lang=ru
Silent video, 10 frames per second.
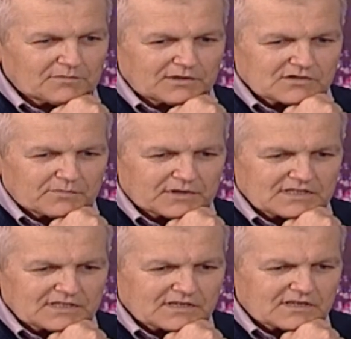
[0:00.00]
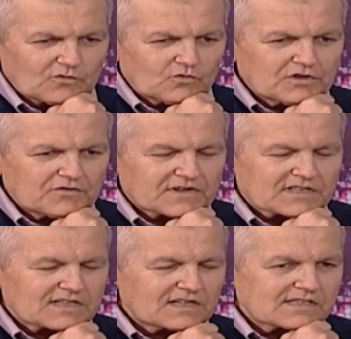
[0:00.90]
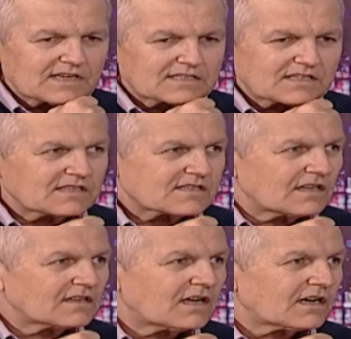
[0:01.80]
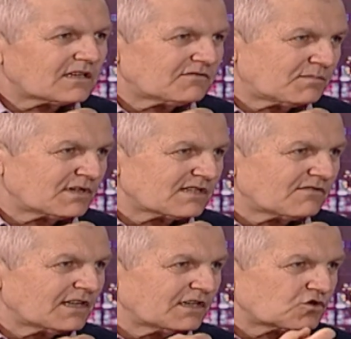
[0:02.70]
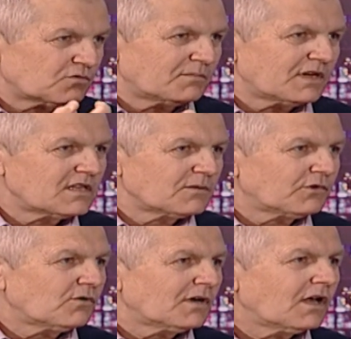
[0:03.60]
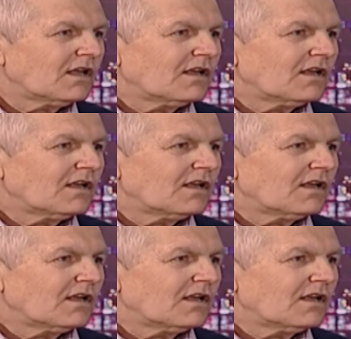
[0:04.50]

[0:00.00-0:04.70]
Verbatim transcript: Болонский процесс – это универсализация стандартов образования, чтобы мои дипломы